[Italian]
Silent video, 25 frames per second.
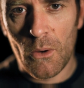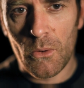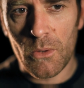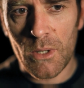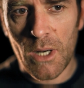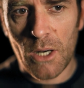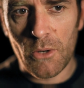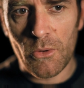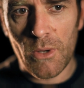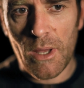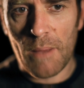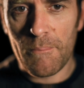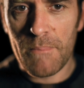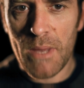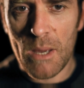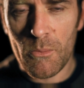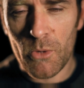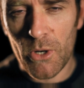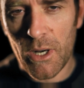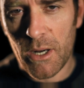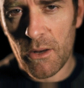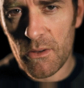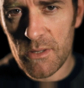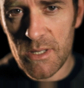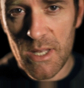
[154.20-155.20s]
Ora noi
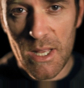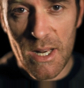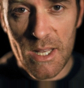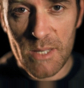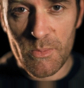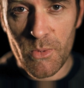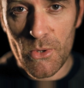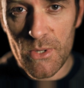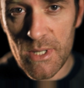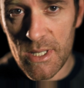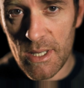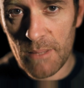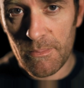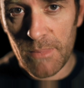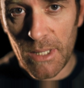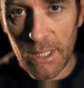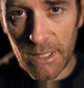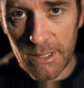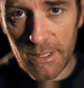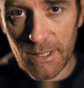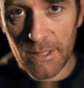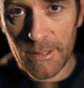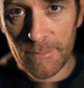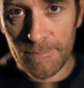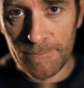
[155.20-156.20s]
abbiamo le nostre
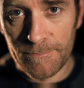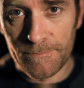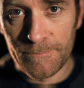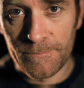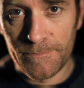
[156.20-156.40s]
responsabilità.